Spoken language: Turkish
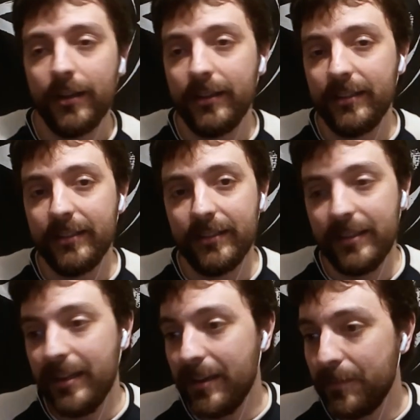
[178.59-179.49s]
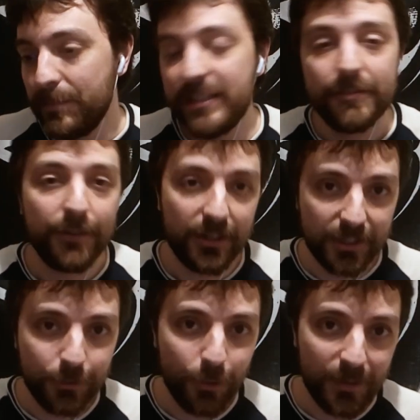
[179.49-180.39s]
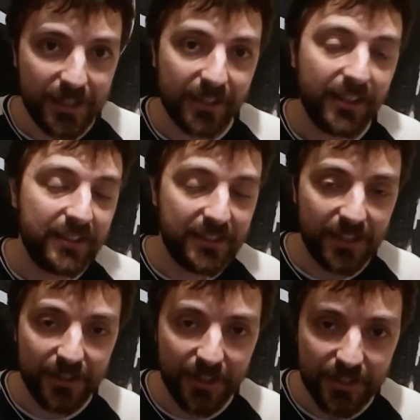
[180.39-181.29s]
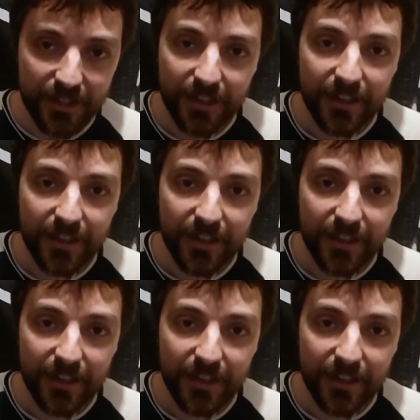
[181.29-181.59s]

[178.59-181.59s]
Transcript: E, biz farkında olmasak da insanlar